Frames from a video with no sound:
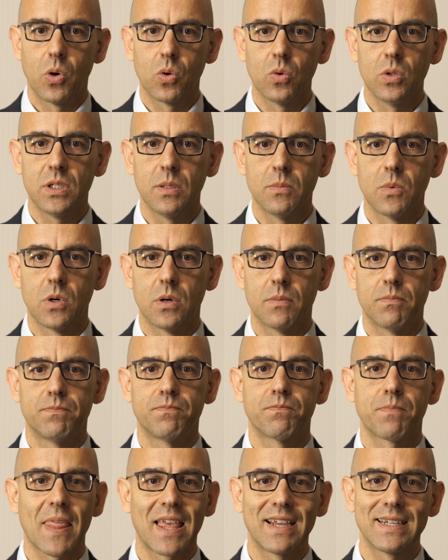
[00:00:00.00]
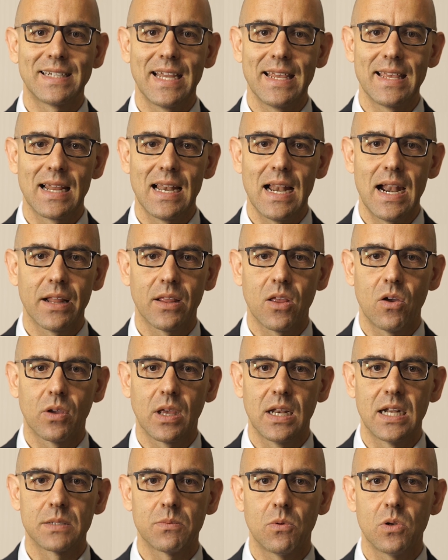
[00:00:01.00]
Por último, Señalar que
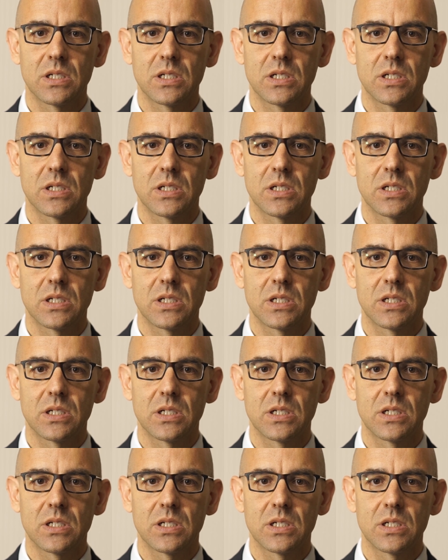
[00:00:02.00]
aunque las